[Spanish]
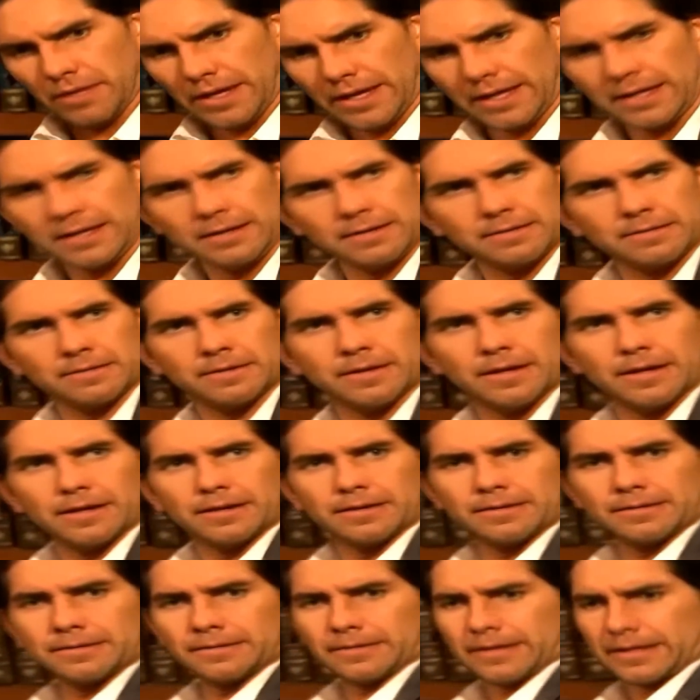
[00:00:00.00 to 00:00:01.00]
Ve, ¿Eh?
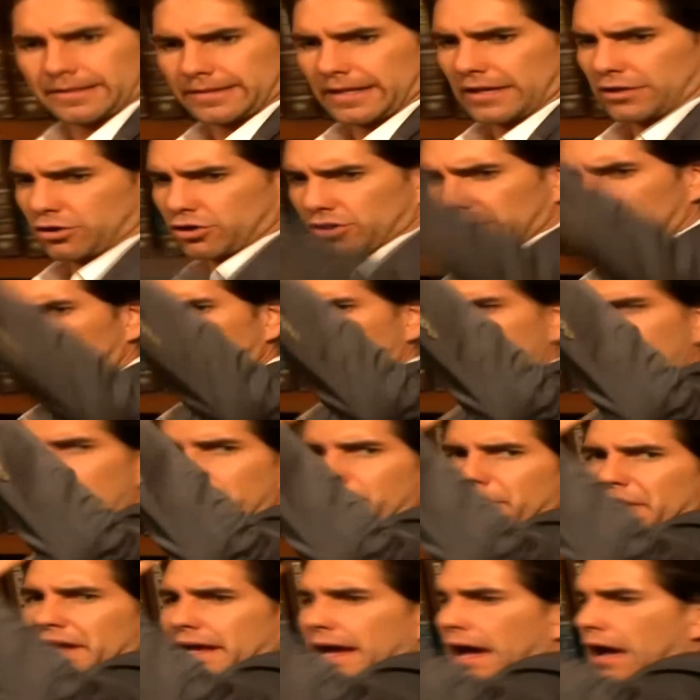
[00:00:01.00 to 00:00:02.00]
hasta yo salí
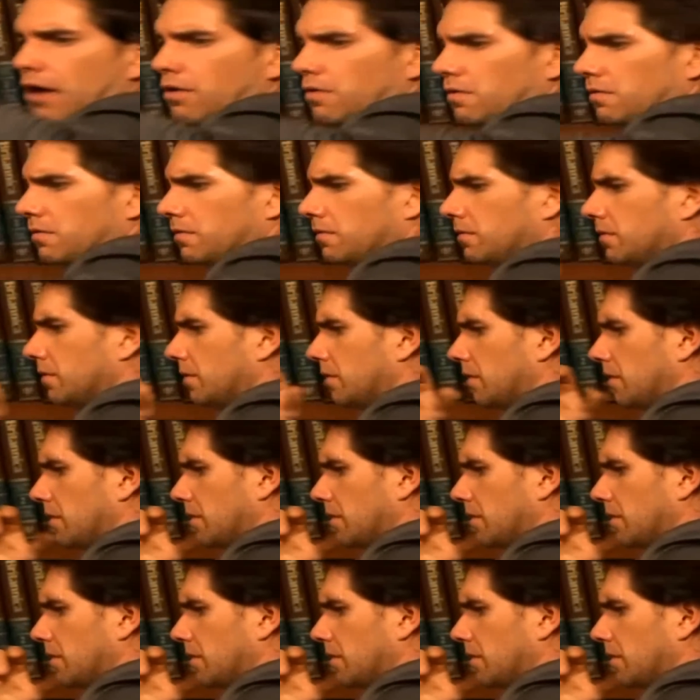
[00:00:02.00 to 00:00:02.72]
salpicado.